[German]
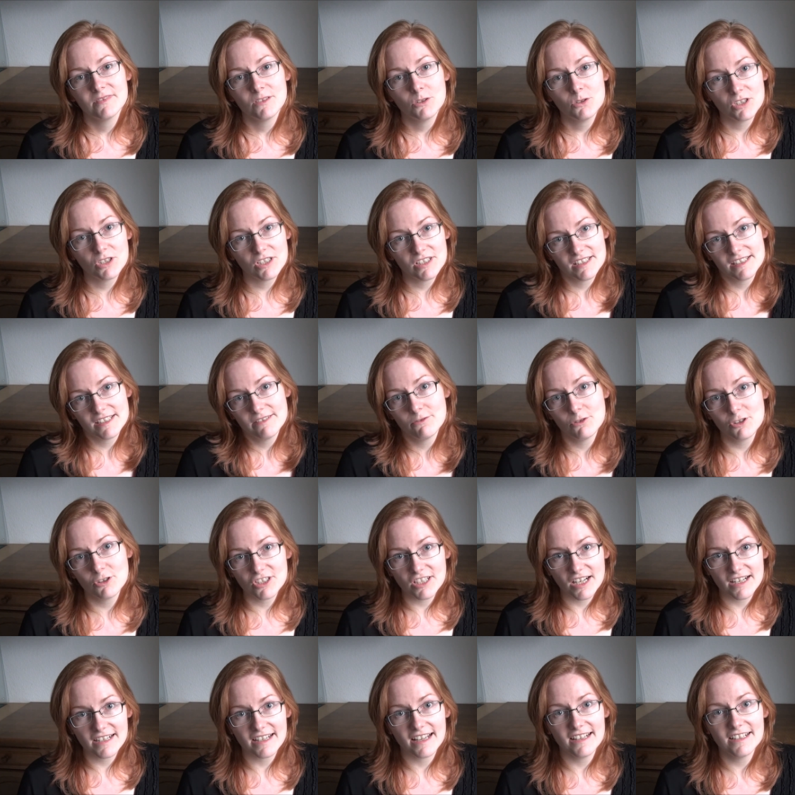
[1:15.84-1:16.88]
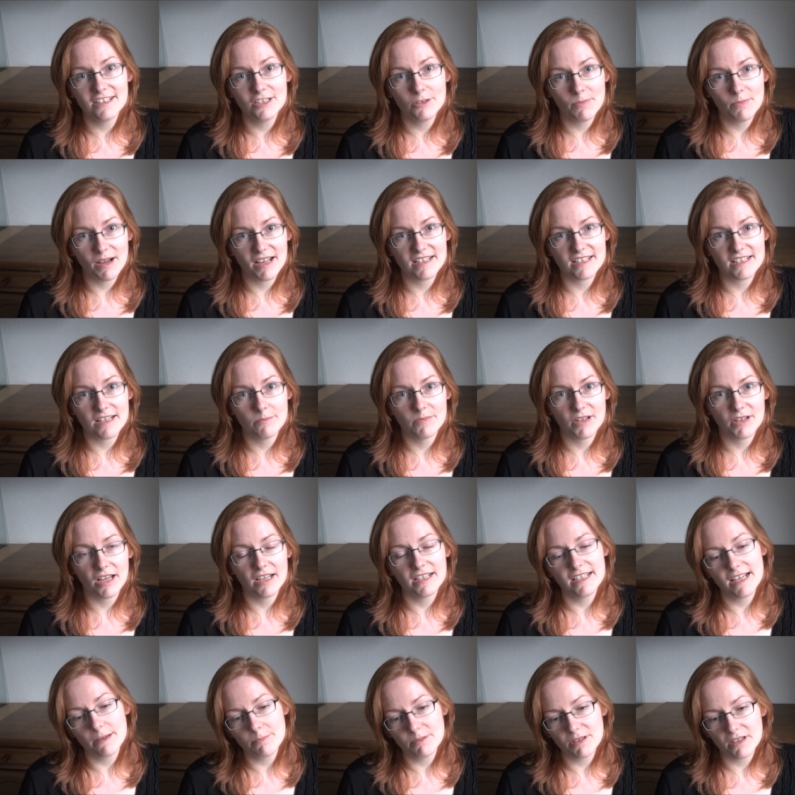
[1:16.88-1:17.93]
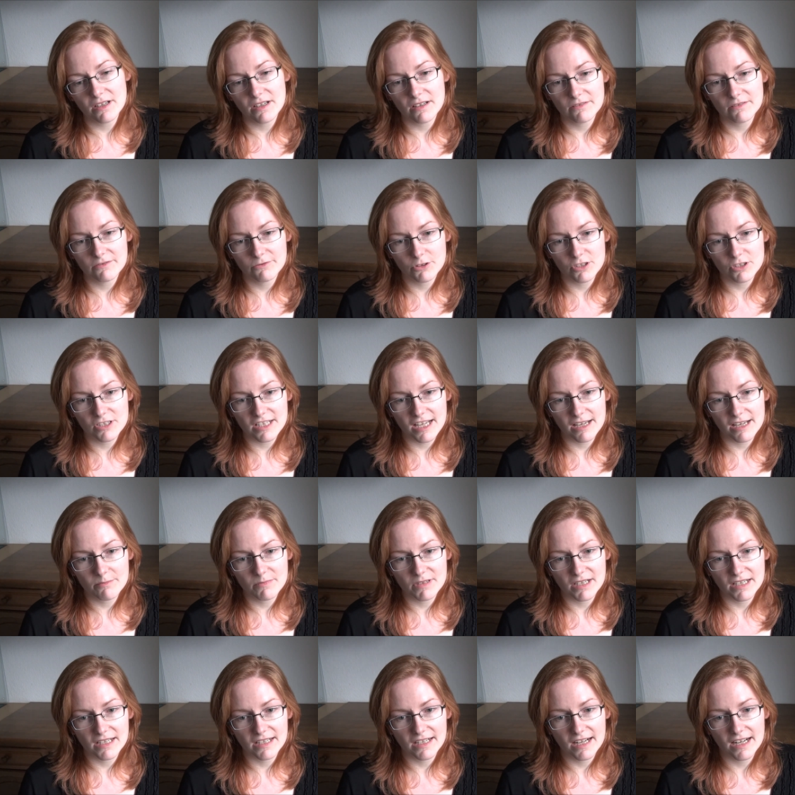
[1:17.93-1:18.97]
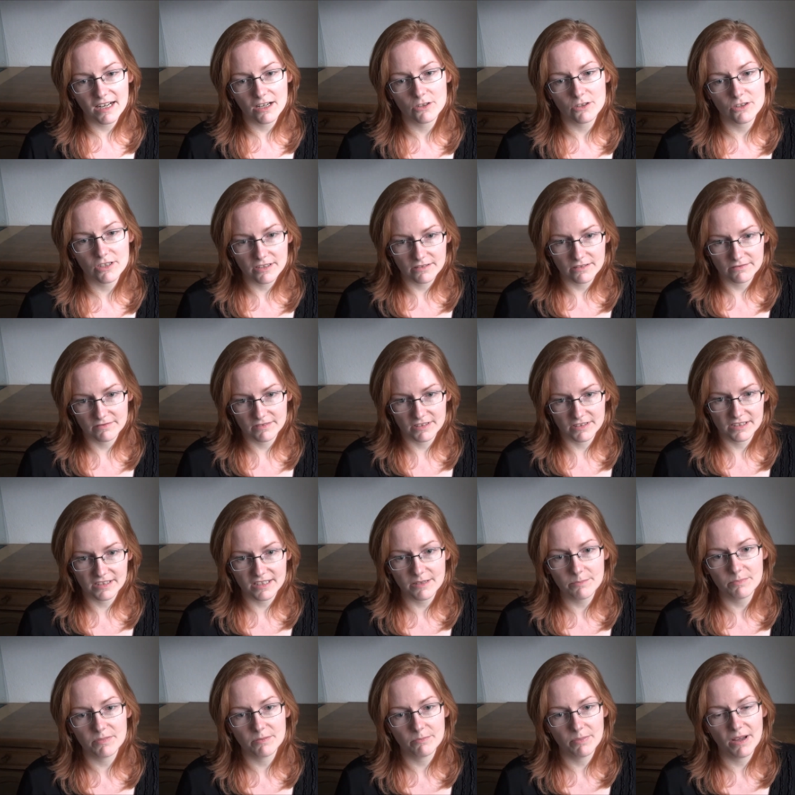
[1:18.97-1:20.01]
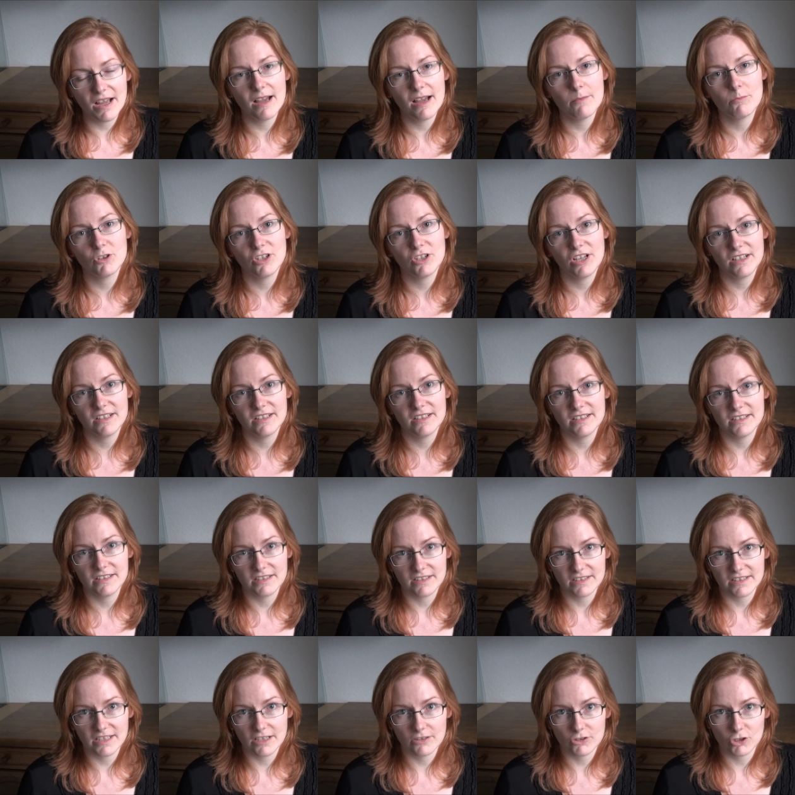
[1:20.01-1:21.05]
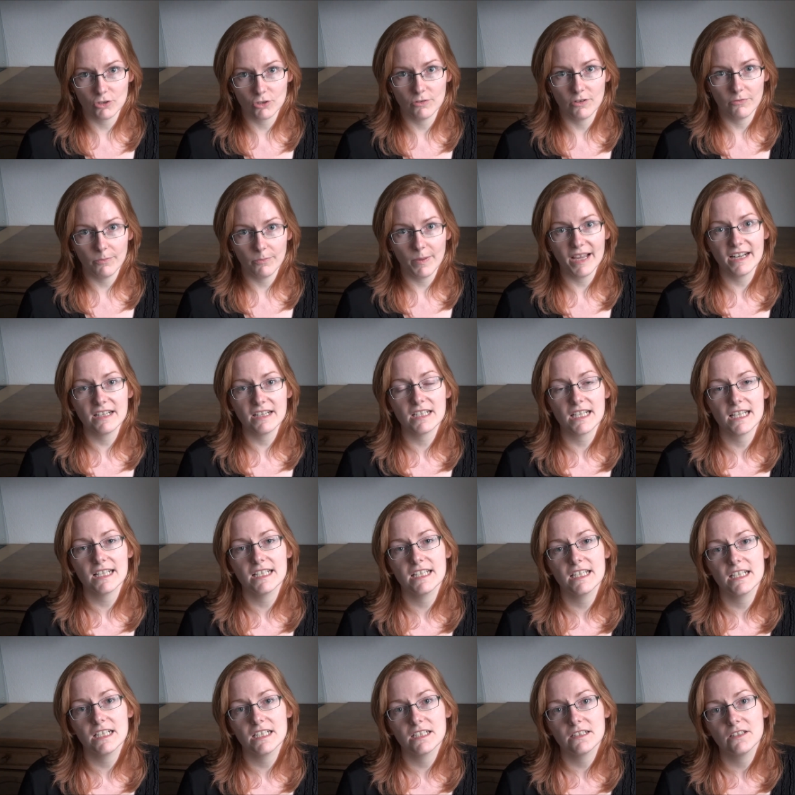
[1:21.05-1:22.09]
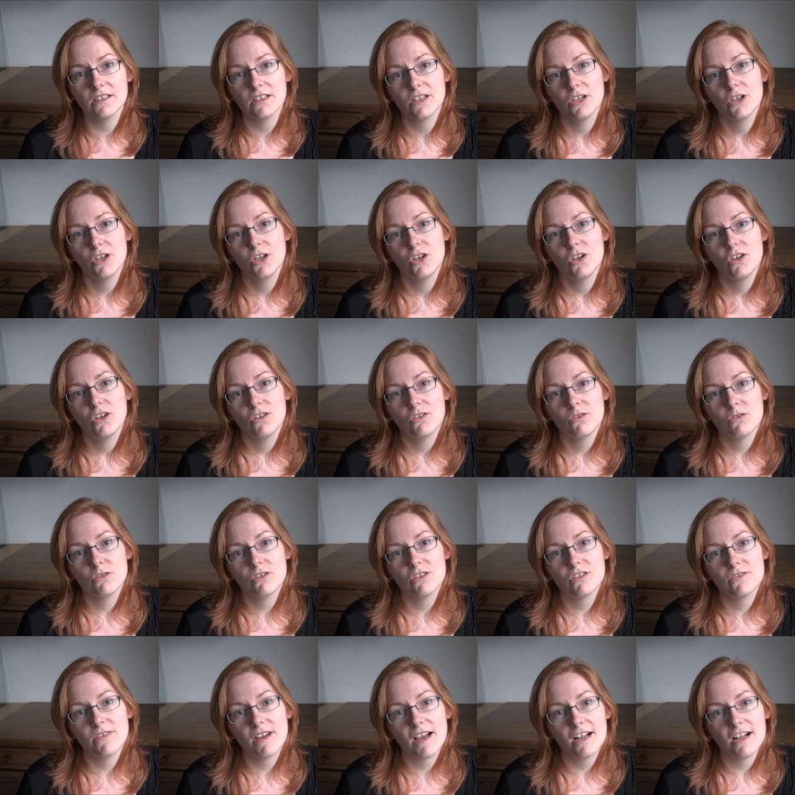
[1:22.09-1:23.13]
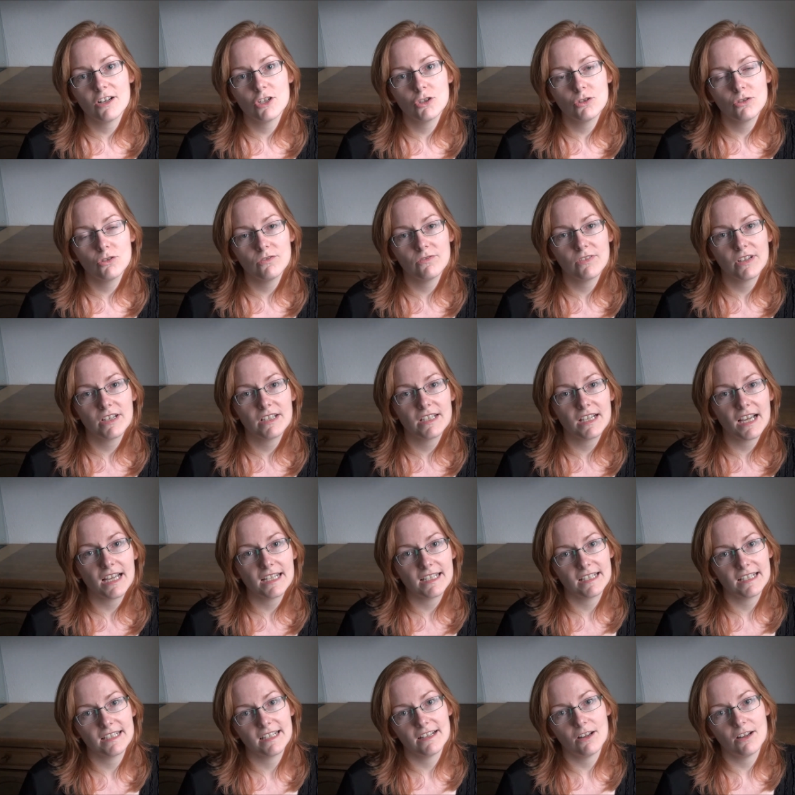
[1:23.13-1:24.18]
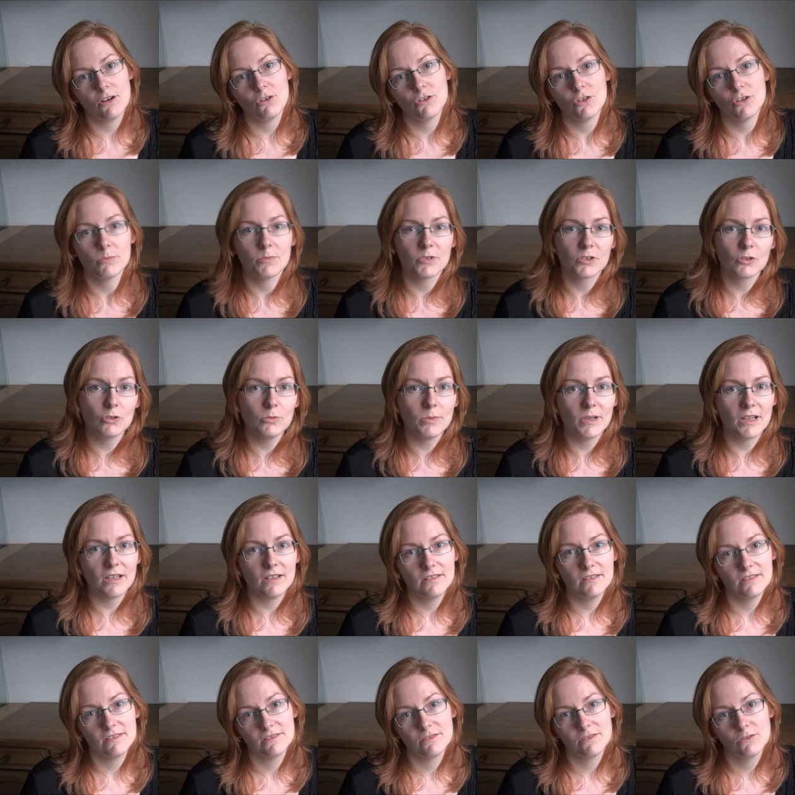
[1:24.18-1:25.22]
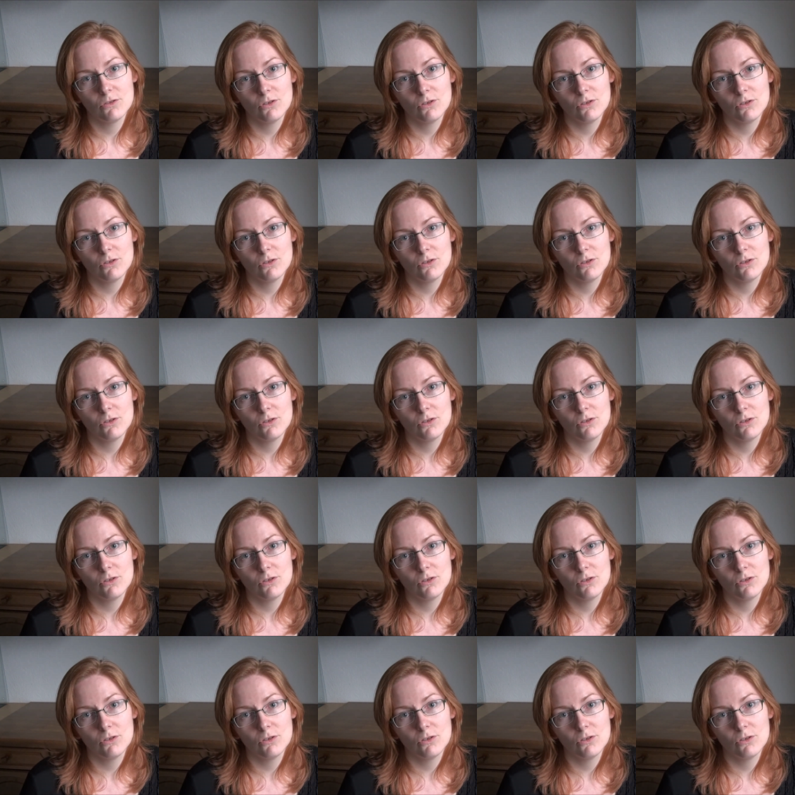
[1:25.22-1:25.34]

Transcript: Und dann sehen wir uns halt alle gemeinsam da. Ich habe ja von seinem Kanal, also ihr, es gibt ein paar Abonnenten, die sind ja schon auf beiden Kanälen. Und es wäre halt schön, wenn die anderen dann auch noch mit rüber